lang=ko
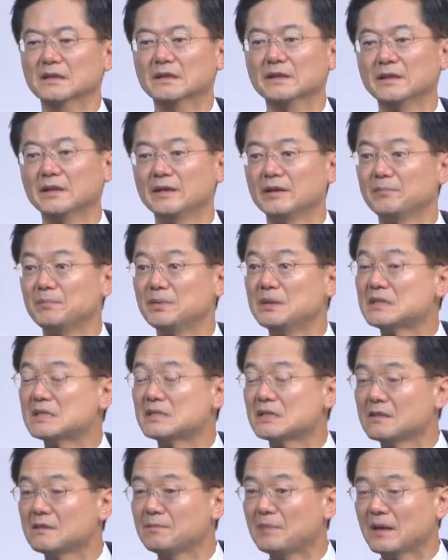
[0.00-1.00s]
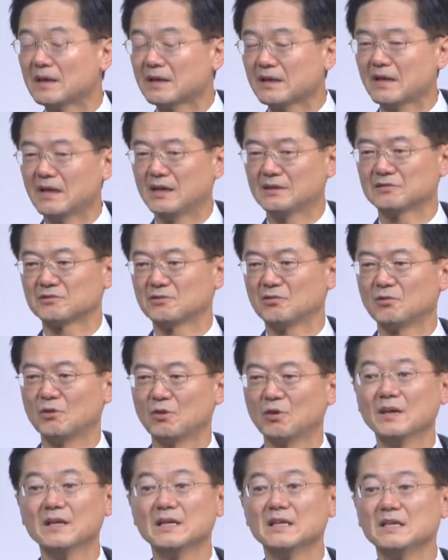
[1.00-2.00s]
예, 빛을 발해야 하는
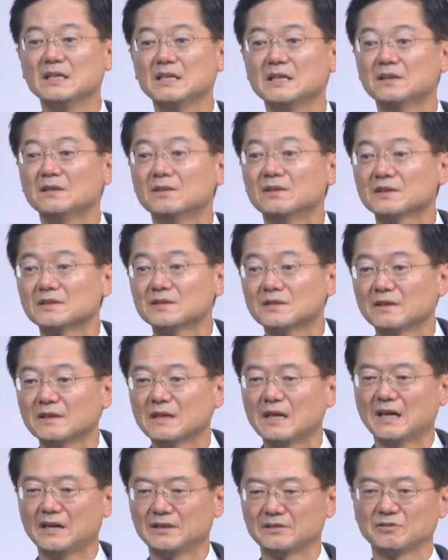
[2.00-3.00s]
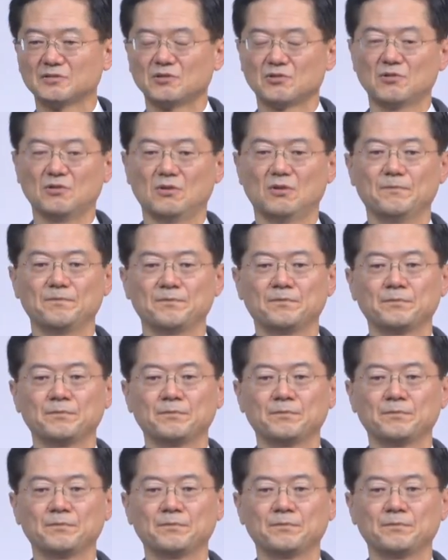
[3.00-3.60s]
거고 일어서야 하는 거고